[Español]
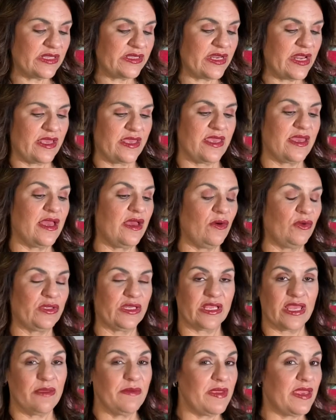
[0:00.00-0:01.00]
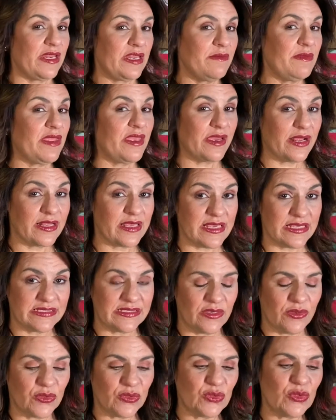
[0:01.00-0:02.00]
tracking a otra que viene y me llega el
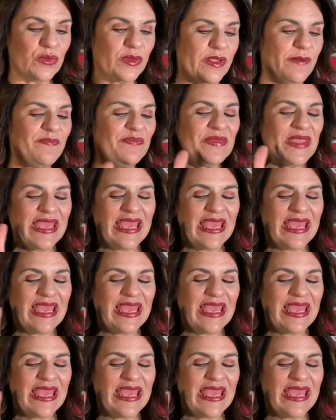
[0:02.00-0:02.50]
15 de octubre.